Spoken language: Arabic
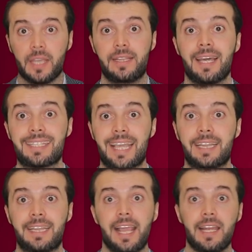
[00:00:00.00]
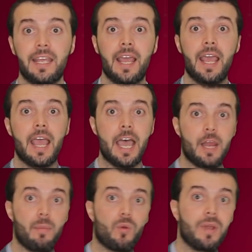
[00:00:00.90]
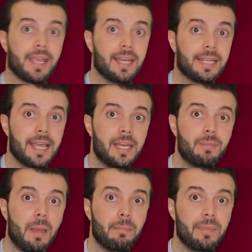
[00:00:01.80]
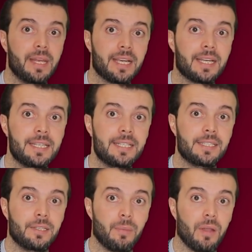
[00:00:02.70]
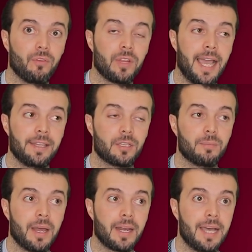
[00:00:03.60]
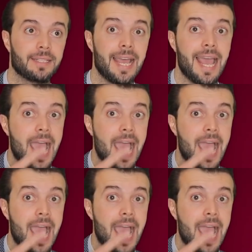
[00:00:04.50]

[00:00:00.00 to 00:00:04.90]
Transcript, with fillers: الدرس كالتالي أنا بقول لك الكلمة بالإنجليزي بلفظها عدة مرات